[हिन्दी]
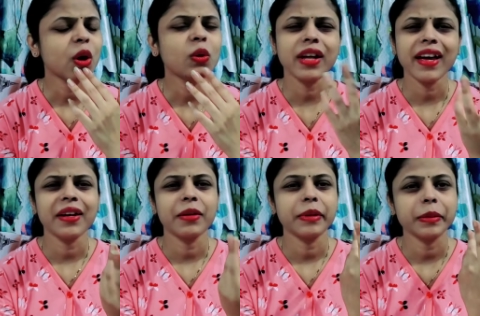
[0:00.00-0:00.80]
होता
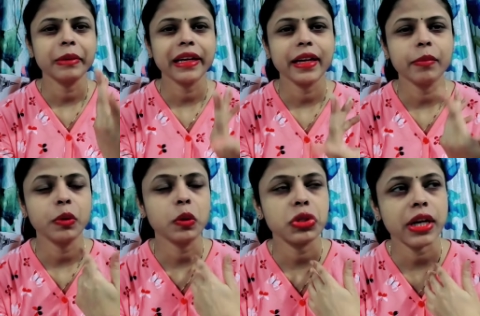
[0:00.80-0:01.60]
है कभी कभी लेट
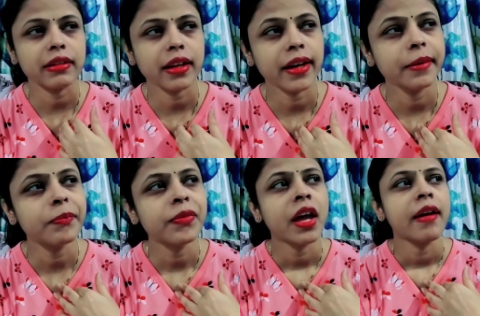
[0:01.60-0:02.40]
भी हो जाता है
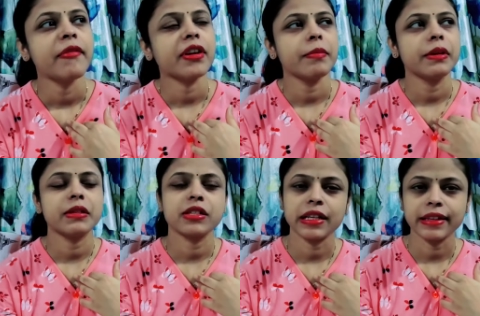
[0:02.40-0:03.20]
कभी
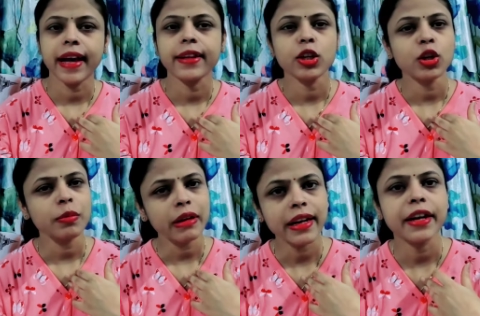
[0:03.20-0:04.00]
जल्दी आता तो
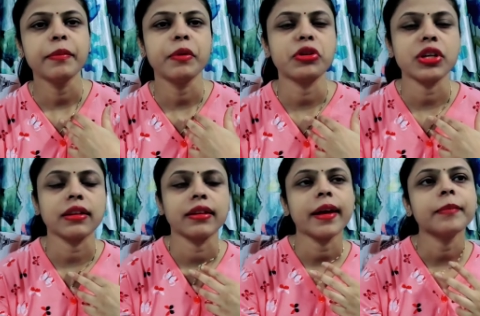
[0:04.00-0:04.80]
कभी लेट भी हो
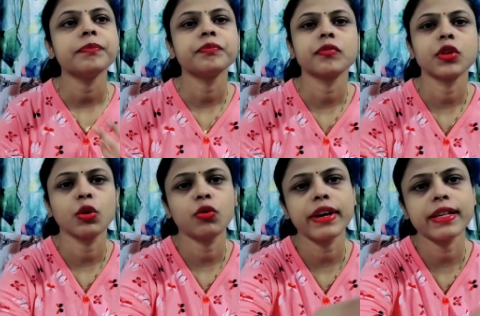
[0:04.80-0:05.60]
जाता है
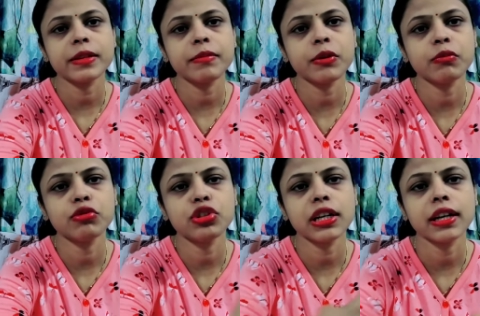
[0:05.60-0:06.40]
तो वैसे ही मैं
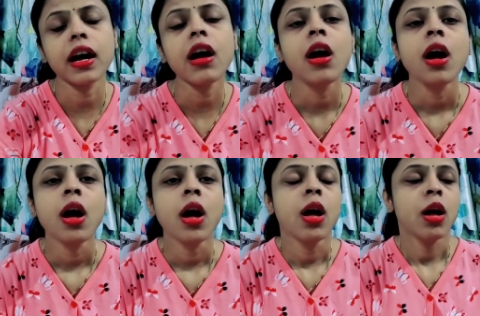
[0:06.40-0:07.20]
मुझे लगा
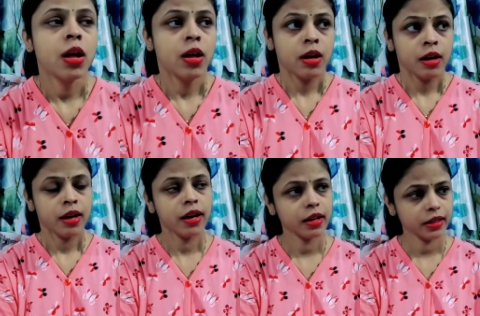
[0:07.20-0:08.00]

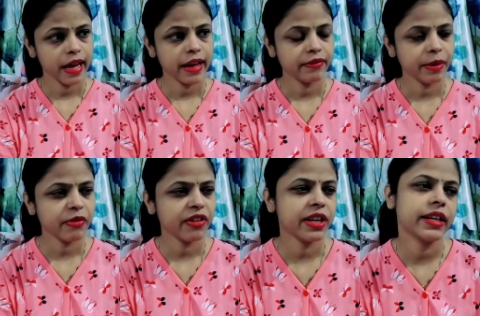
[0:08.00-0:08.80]
देन
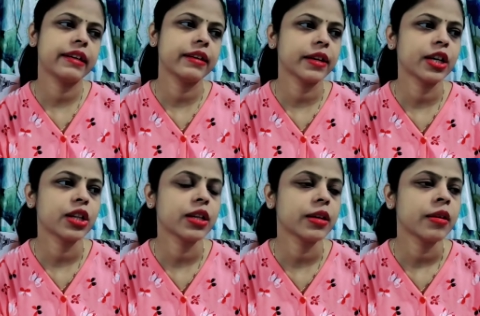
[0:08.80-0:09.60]
मैं वेट ही कर रही
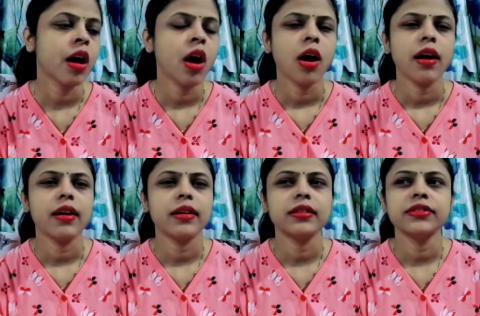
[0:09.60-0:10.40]
थी
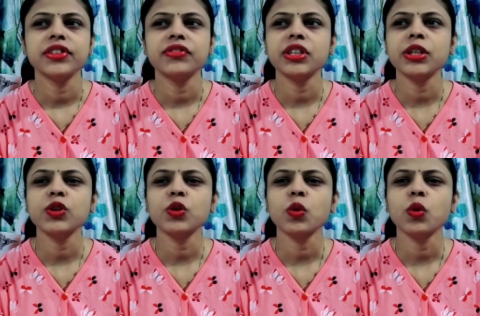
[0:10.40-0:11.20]
और
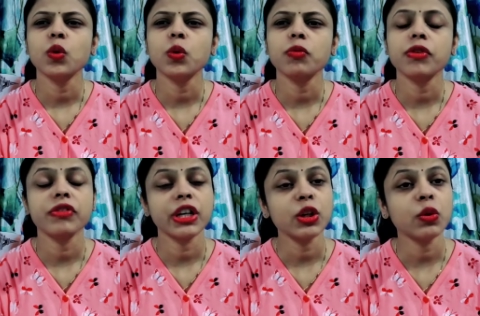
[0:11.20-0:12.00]
15 को
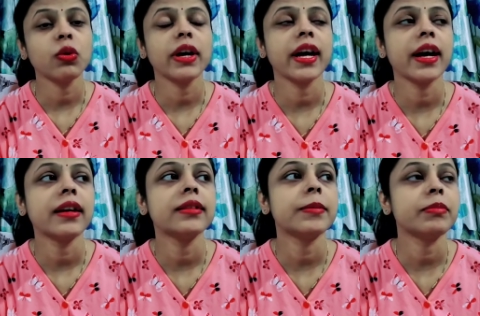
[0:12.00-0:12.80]
15 हो
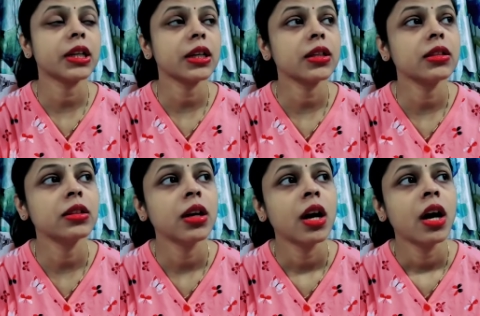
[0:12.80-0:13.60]
गया तब तक